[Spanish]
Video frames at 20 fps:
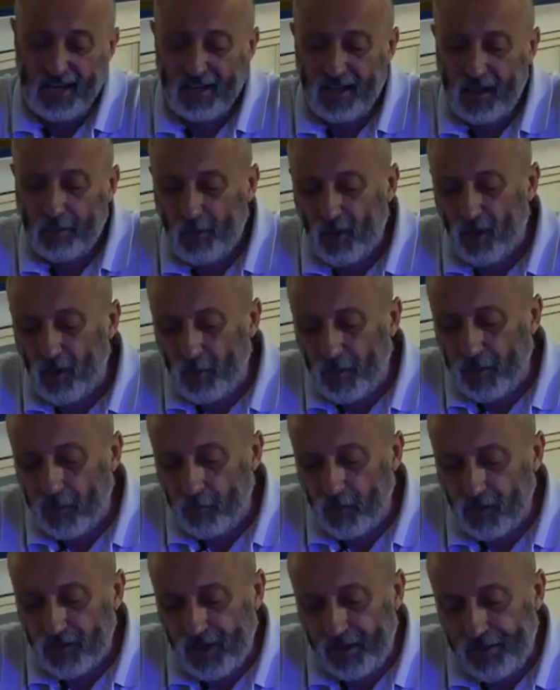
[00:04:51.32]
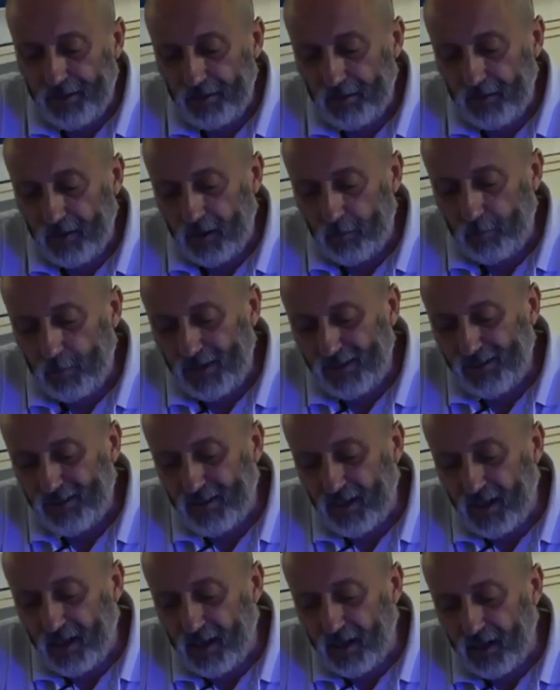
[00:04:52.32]
Tampoco podemos eh,
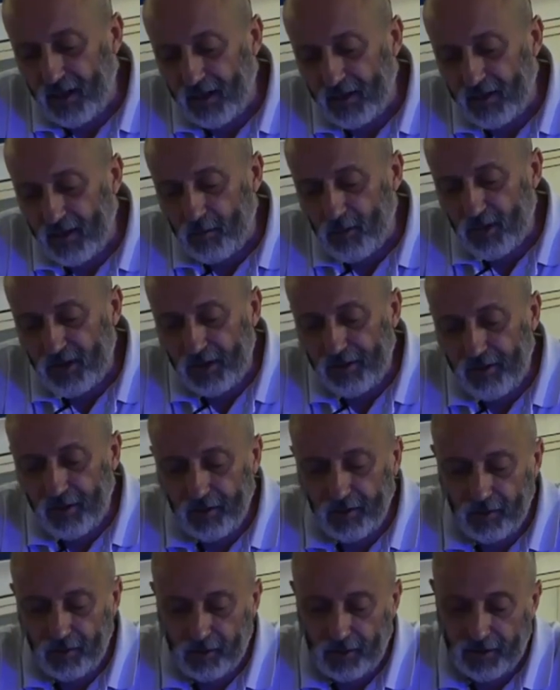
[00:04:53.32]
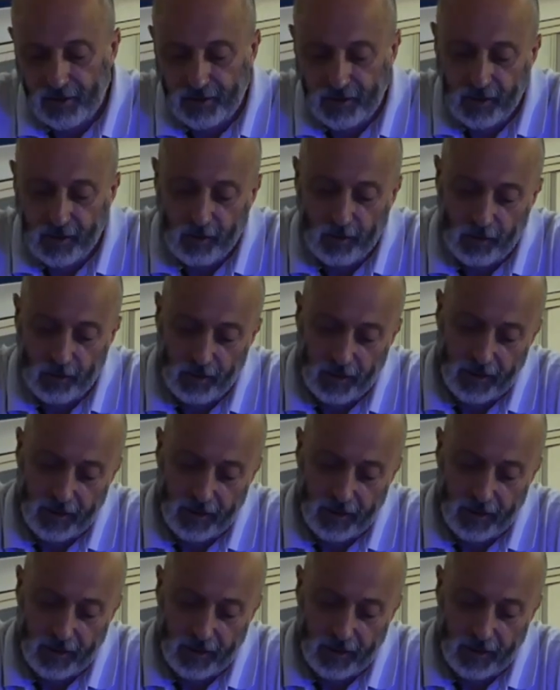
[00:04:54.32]
pensar que estamos haciendo el ridículo,